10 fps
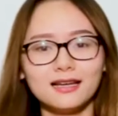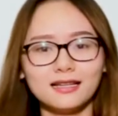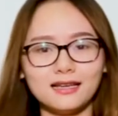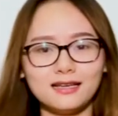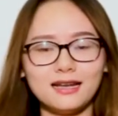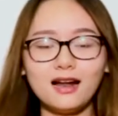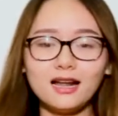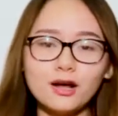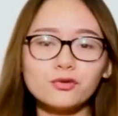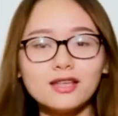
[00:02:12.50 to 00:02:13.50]
thì đó
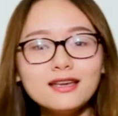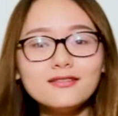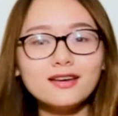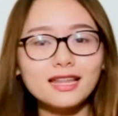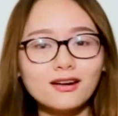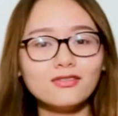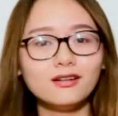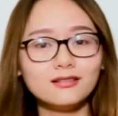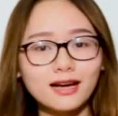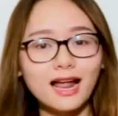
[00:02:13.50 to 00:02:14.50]
là đầu tiên về thành
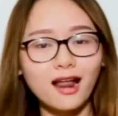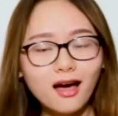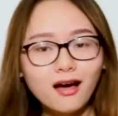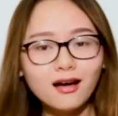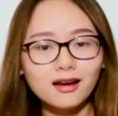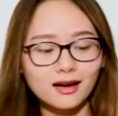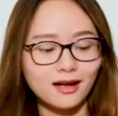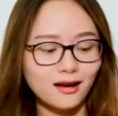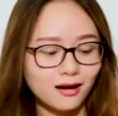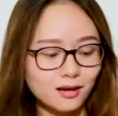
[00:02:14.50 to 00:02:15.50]
phần lượng calo và
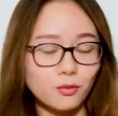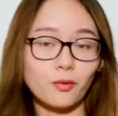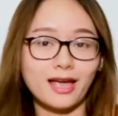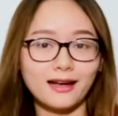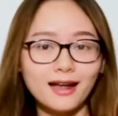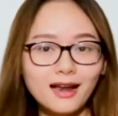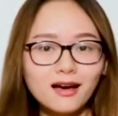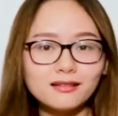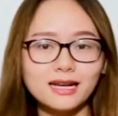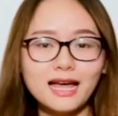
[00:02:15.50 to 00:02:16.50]
calo là 1.000
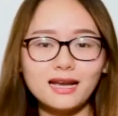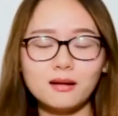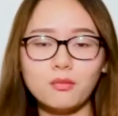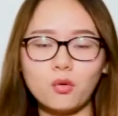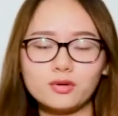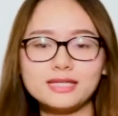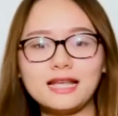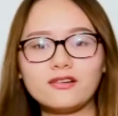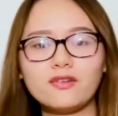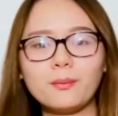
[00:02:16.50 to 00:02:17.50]
calo thì đây là một cái
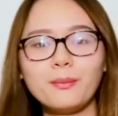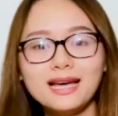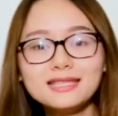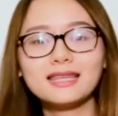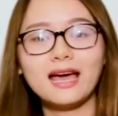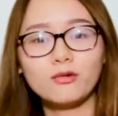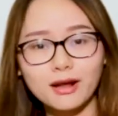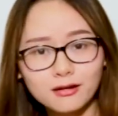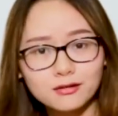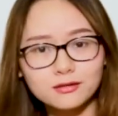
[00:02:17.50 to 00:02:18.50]
sản phẩm max cao
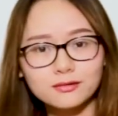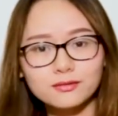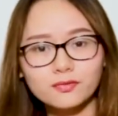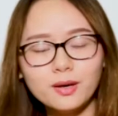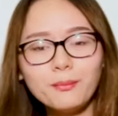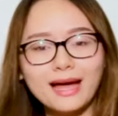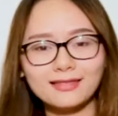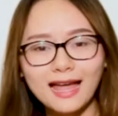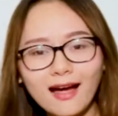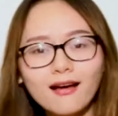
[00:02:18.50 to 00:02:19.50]
năng lượng giúp bạn
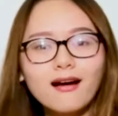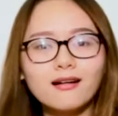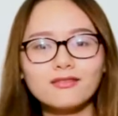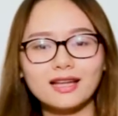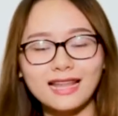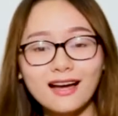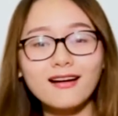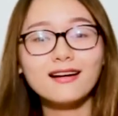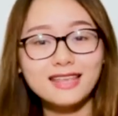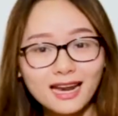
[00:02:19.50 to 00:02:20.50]
tăng cân và tăng
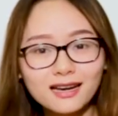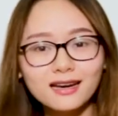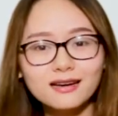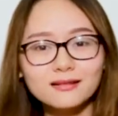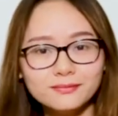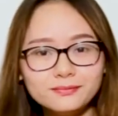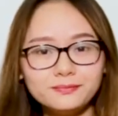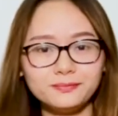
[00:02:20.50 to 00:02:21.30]
cơ nhanh ừ.